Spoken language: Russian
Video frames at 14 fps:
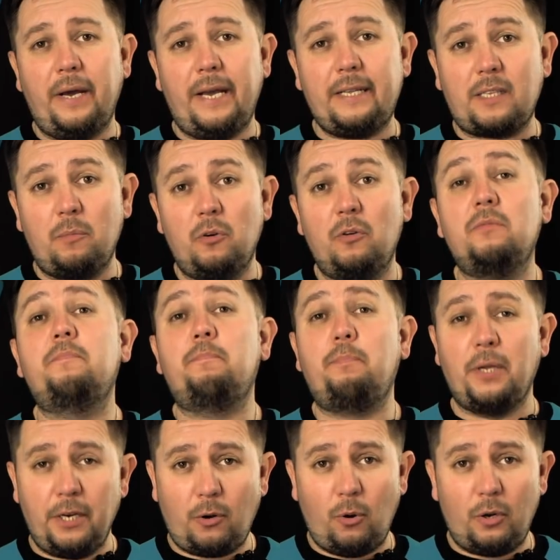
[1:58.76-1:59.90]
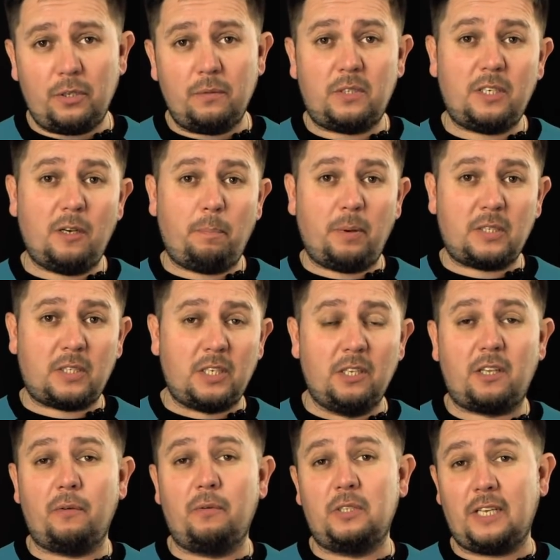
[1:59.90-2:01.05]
Поэтому переходим все по ссылке в